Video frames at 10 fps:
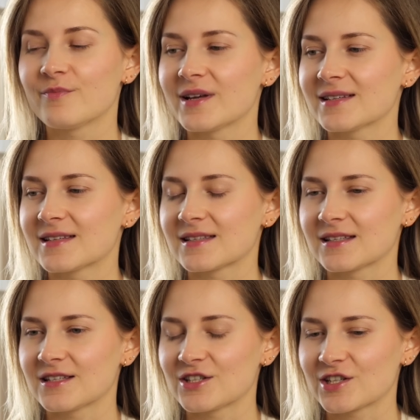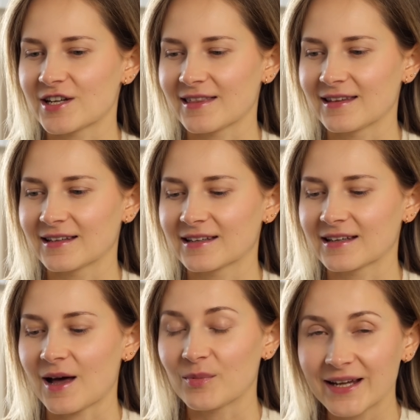Bez e, żadnych
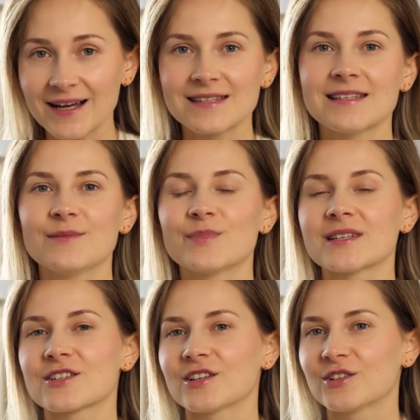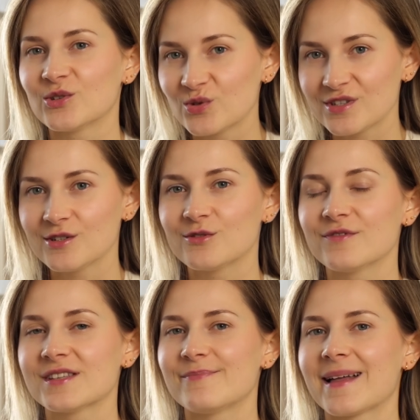aplikacji, bez żadnych
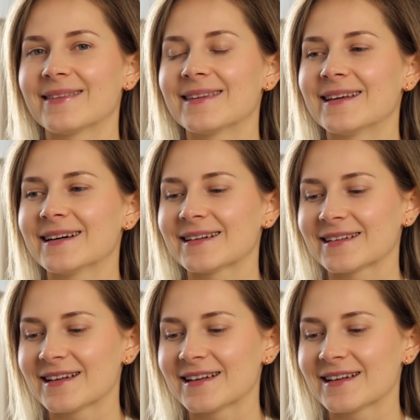guzików zbędnych